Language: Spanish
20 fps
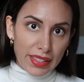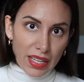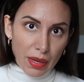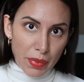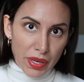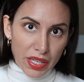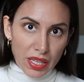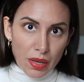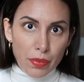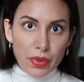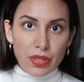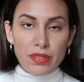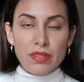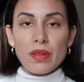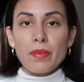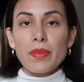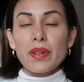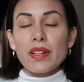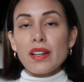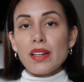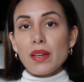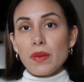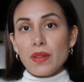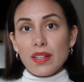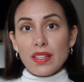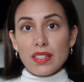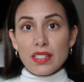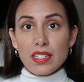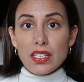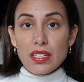de la marca, porque es una marca que
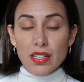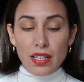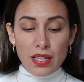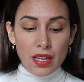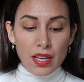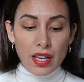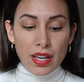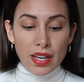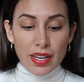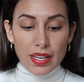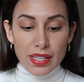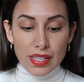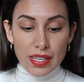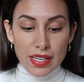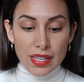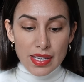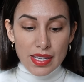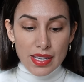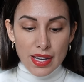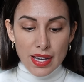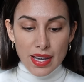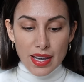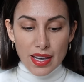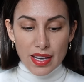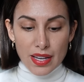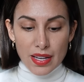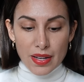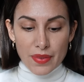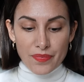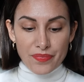viene de China y
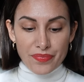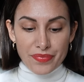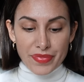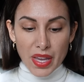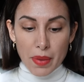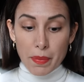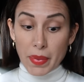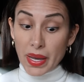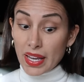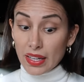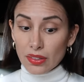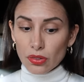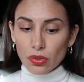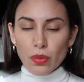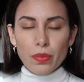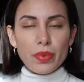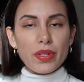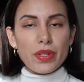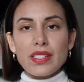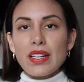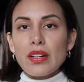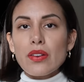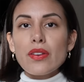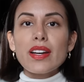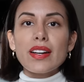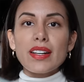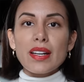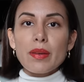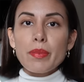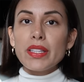em, me encantó es algo
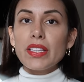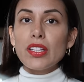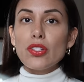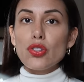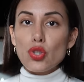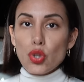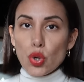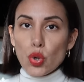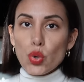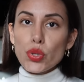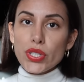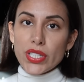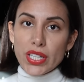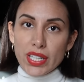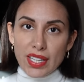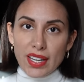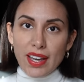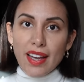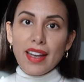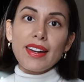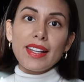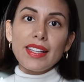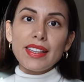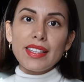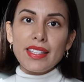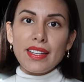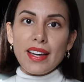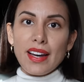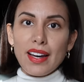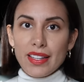que realmente yo usaría en el
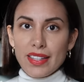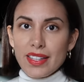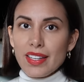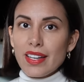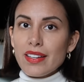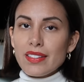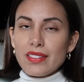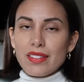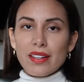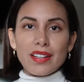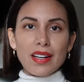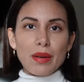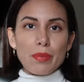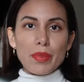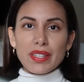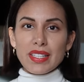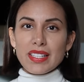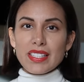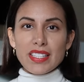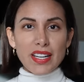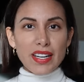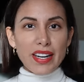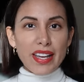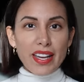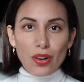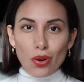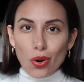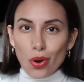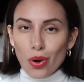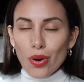día a día, este es realmente el
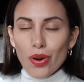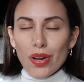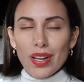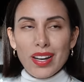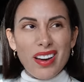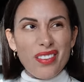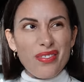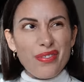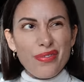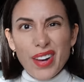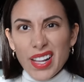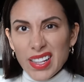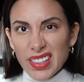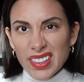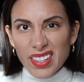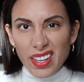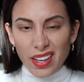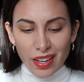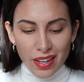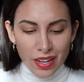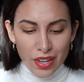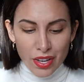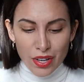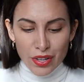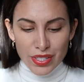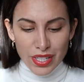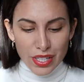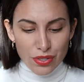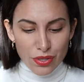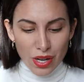chaleco, la falda,
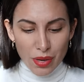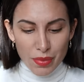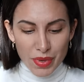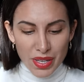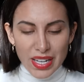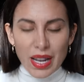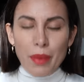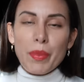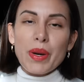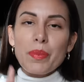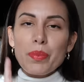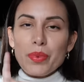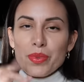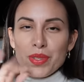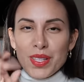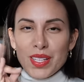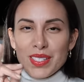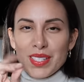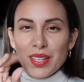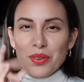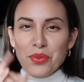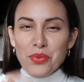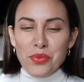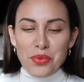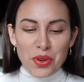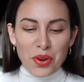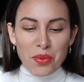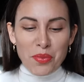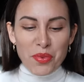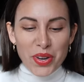o sea yo la vi, las maripositas
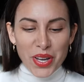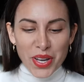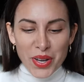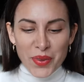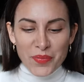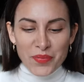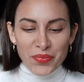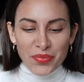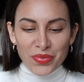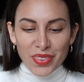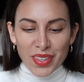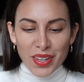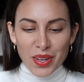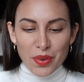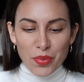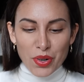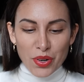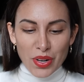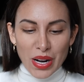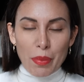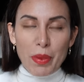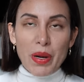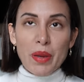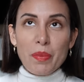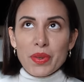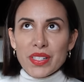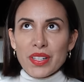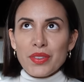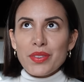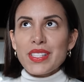incluso es como que bueno, las
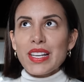mariposas no